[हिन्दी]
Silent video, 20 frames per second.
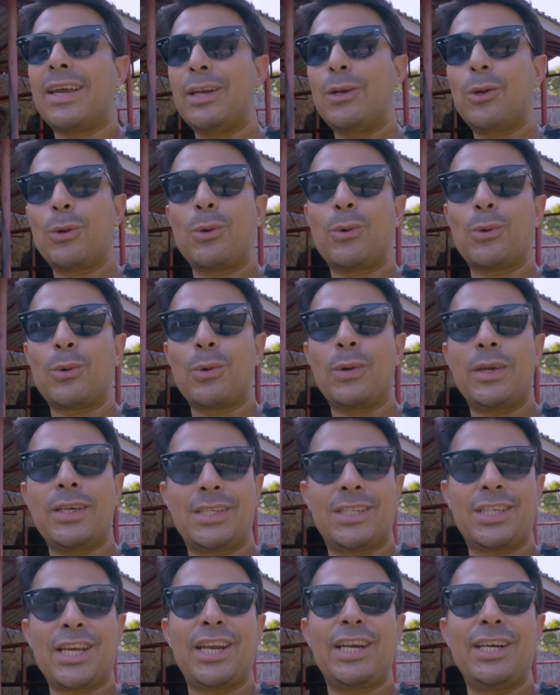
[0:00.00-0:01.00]
इन लोगों को
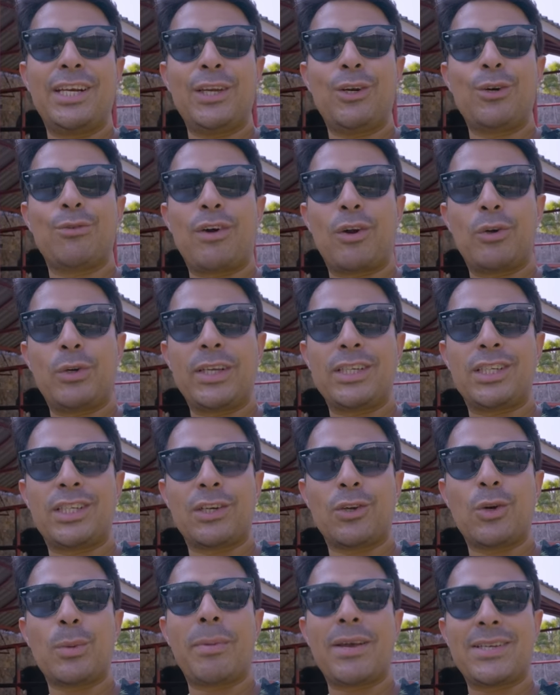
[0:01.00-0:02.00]
इस चैरिटी को
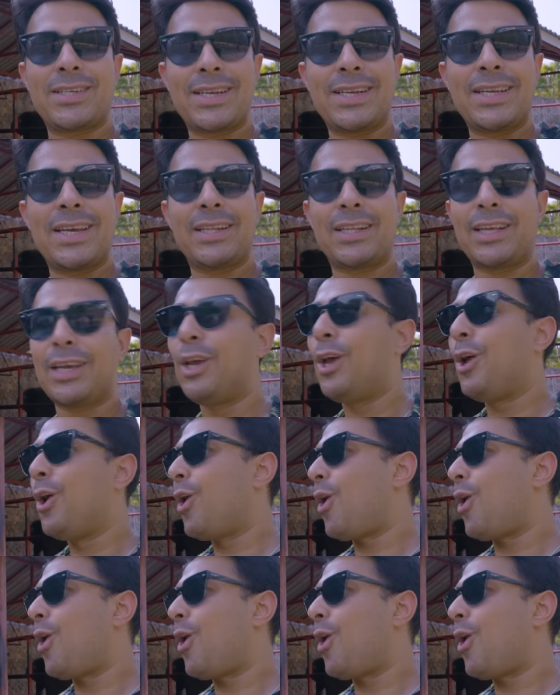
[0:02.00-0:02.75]
फाउंडेशन को पैसे दिए थे